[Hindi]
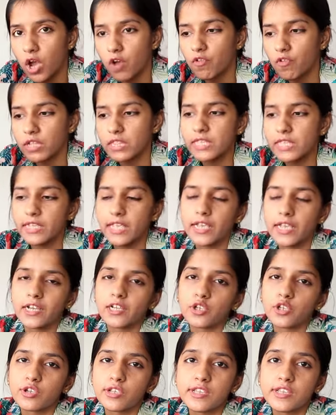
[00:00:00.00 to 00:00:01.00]
हुआ दिखेगा
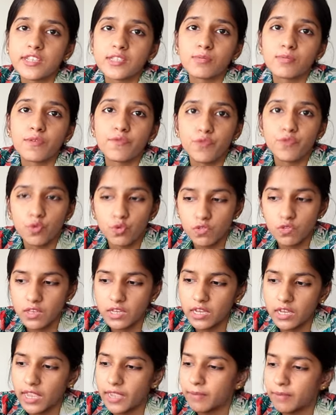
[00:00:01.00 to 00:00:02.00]
क्योंकि इसमें
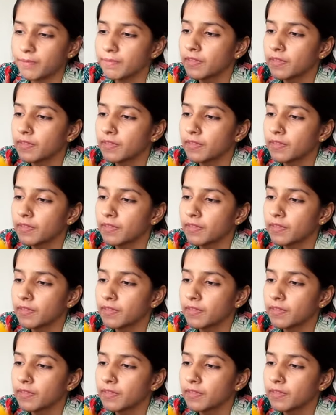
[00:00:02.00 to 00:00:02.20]
फ्यूजिंग है